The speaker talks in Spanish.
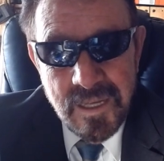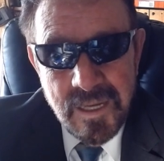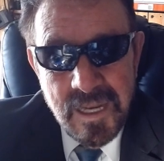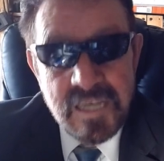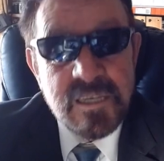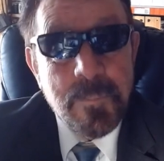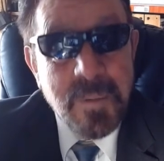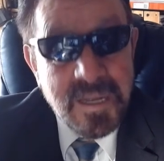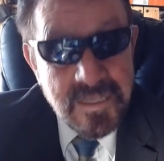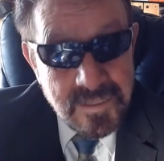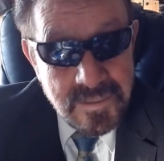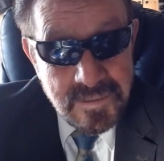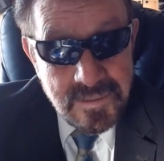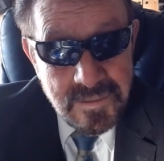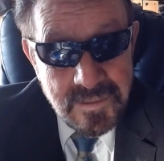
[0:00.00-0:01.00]
ese país
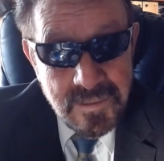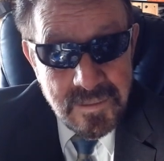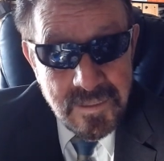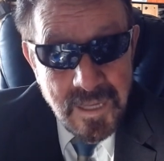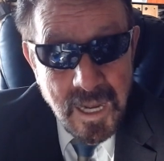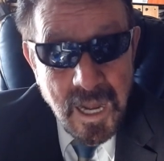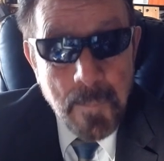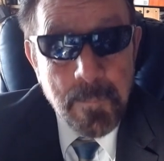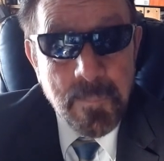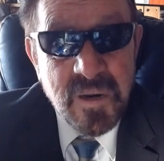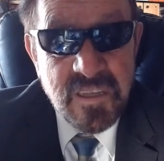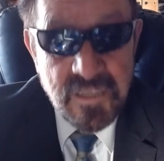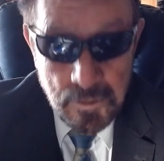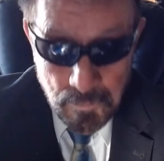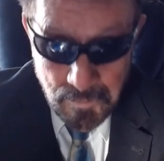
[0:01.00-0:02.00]
ha
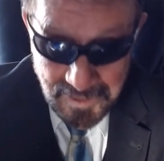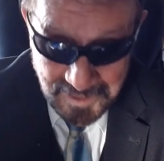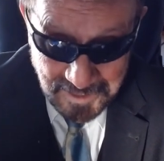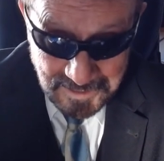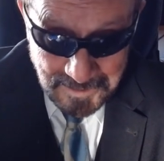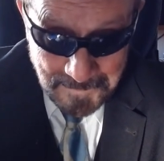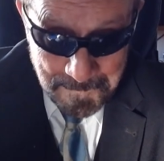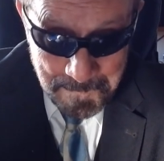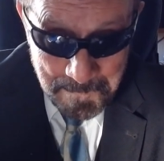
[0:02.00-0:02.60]
perdido la guerra.